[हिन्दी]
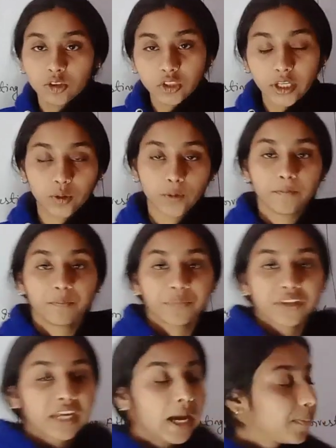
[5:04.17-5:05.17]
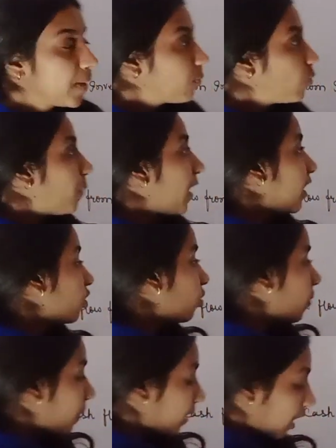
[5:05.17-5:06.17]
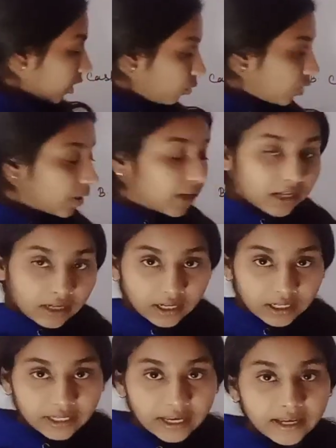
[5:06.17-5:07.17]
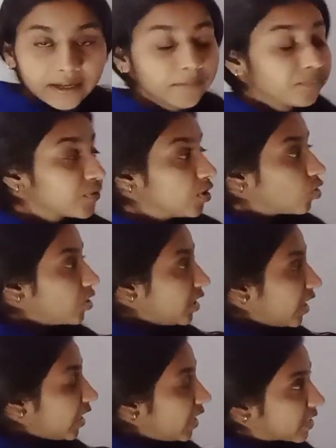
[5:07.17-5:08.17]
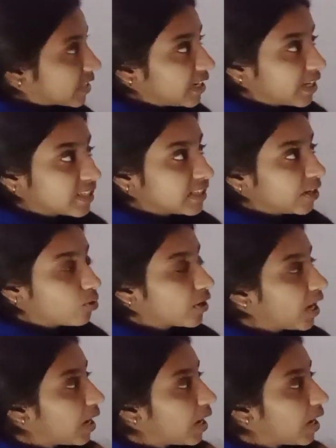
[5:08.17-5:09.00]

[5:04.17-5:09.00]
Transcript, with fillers: तो देखो यहाँ पे आपको पहले तो मैं बताती हूँ कि करना क्या है तो ये इस तरीके से देखोगे